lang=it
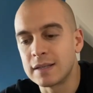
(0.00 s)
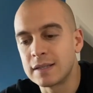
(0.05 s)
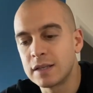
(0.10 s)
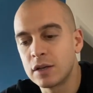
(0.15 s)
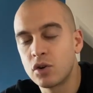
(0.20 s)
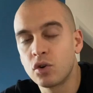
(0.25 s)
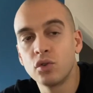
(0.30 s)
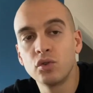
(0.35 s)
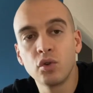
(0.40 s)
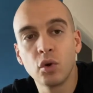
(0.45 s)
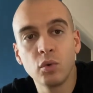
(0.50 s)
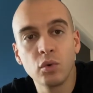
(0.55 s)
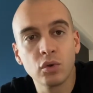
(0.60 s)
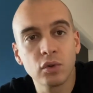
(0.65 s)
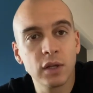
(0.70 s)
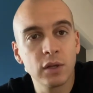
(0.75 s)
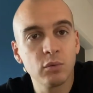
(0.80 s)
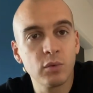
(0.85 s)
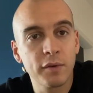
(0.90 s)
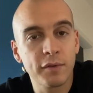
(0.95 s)
Secondo uno
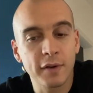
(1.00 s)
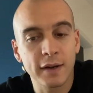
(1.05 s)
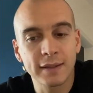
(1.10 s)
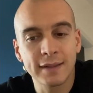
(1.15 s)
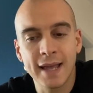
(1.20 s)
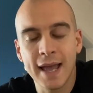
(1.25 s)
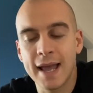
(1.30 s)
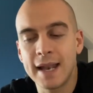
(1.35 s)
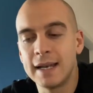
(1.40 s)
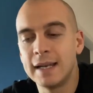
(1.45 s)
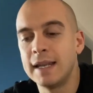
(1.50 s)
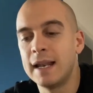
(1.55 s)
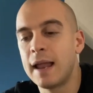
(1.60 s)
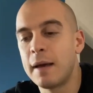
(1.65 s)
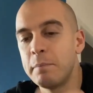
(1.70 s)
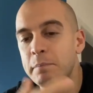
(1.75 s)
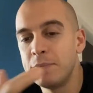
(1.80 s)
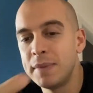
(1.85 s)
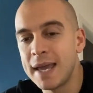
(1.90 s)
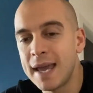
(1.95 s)
dei due fratelli
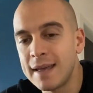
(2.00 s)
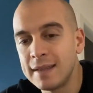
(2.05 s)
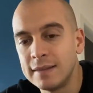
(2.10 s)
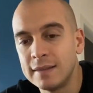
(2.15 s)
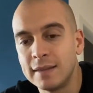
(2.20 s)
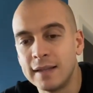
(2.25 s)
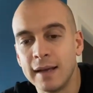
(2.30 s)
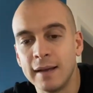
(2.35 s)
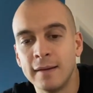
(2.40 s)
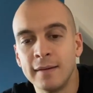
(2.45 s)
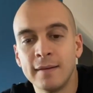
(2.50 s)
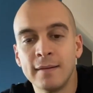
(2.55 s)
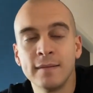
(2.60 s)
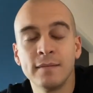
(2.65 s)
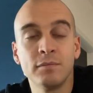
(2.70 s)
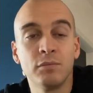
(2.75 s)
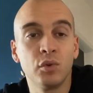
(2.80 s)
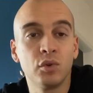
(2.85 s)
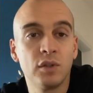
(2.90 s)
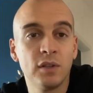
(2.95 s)
l'ambiente
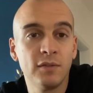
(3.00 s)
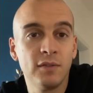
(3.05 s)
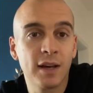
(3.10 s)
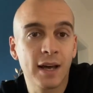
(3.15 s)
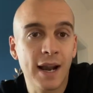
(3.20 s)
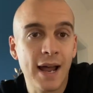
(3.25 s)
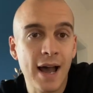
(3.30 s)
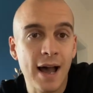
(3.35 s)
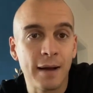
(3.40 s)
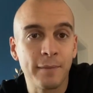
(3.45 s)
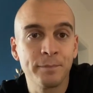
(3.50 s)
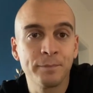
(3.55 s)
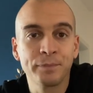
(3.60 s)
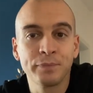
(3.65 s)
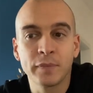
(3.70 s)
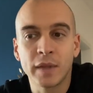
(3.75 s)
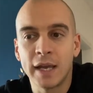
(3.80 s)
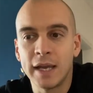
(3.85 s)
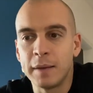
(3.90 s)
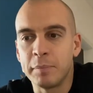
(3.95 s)
motiverà
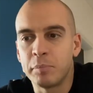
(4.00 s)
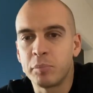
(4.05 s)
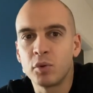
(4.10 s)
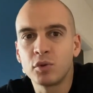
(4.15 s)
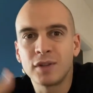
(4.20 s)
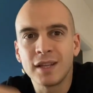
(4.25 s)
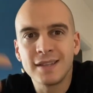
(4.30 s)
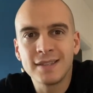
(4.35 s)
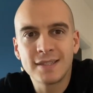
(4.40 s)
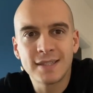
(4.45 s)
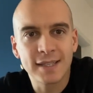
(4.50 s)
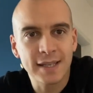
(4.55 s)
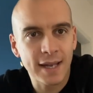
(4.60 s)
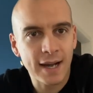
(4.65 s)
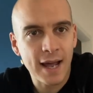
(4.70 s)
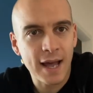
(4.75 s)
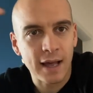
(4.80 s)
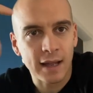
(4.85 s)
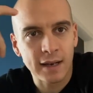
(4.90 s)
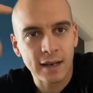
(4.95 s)
e
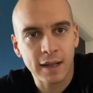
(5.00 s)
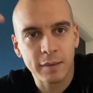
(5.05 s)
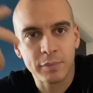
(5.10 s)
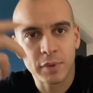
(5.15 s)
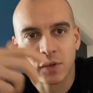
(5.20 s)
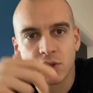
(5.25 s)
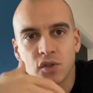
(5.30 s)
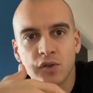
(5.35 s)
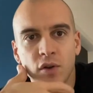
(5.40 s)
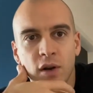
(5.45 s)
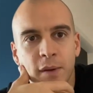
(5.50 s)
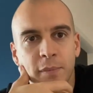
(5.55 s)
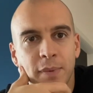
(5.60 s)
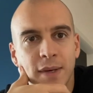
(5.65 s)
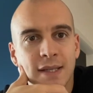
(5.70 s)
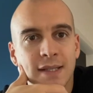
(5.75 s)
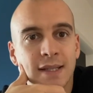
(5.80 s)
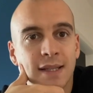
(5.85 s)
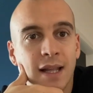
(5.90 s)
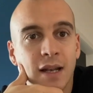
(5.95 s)
potenzierà la persona
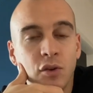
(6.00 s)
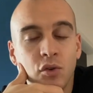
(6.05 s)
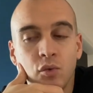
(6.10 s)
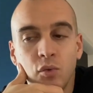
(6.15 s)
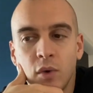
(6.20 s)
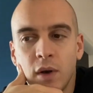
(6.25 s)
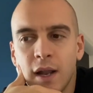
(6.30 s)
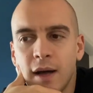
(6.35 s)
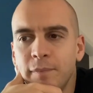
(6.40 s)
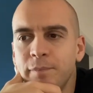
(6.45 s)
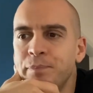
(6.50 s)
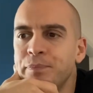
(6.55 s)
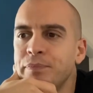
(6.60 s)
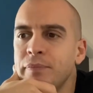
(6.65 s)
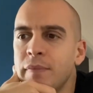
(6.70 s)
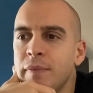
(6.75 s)
presa dal nulla,